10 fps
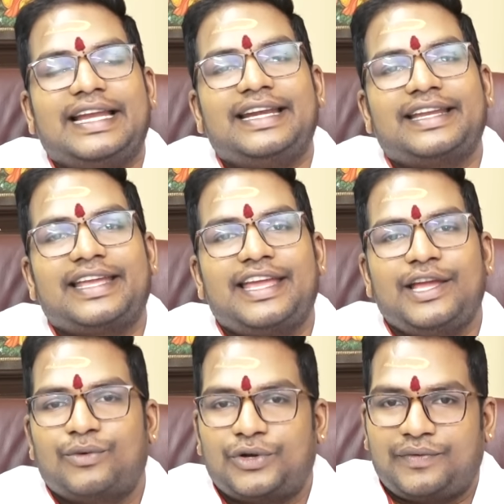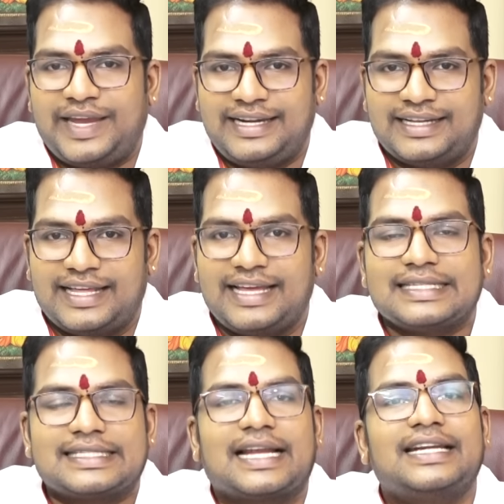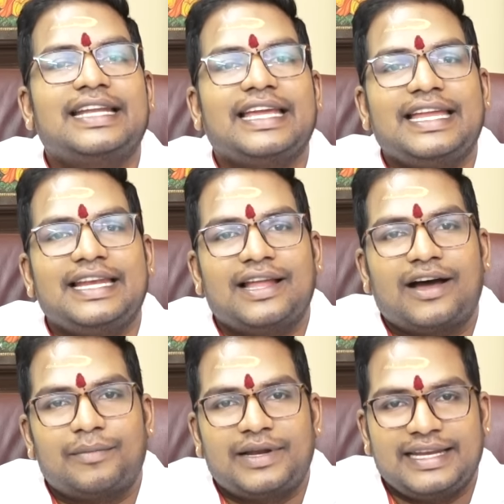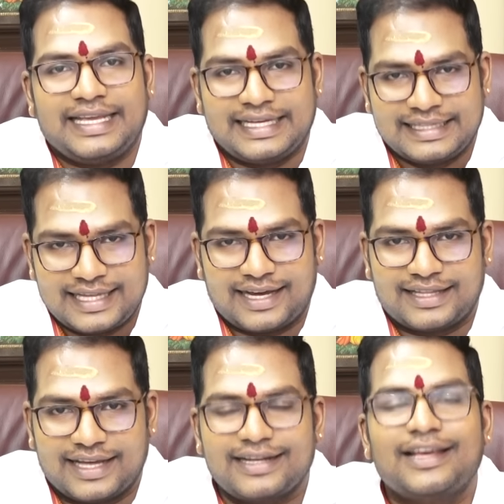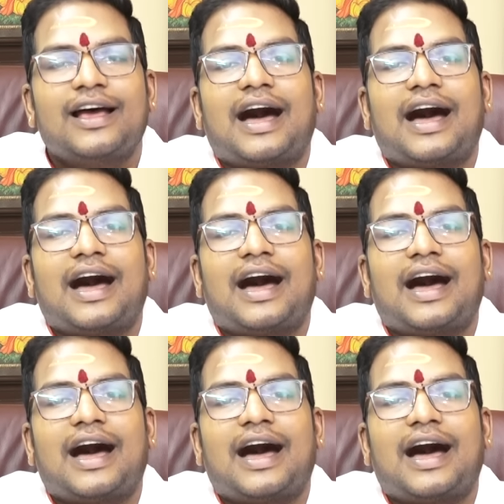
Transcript: இன்றைக்கு ஒரு வீட்டில் சண்டை இல்லாமல் இருந்தால்தான்